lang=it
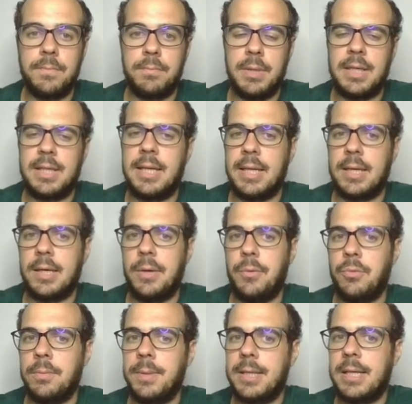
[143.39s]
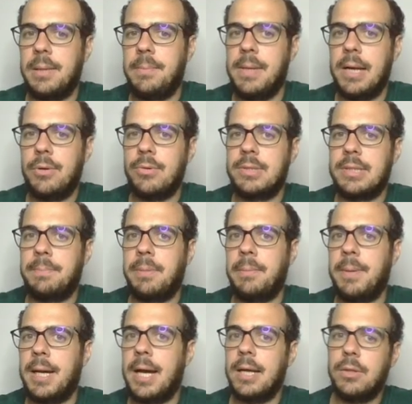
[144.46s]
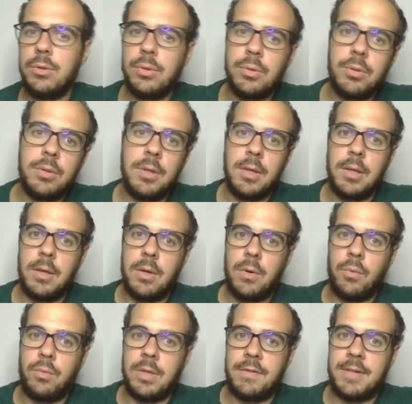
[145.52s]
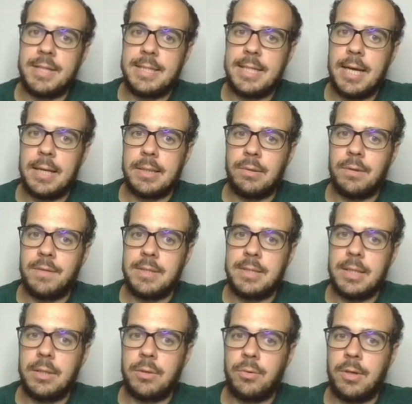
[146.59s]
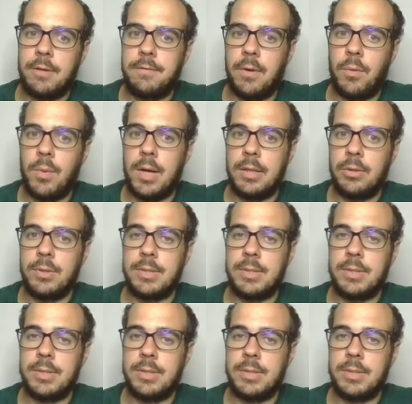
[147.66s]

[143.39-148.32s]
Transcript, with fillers: Perché RH1? Perché il bianco sta preparando un'avanzata, un'avanzata con F4.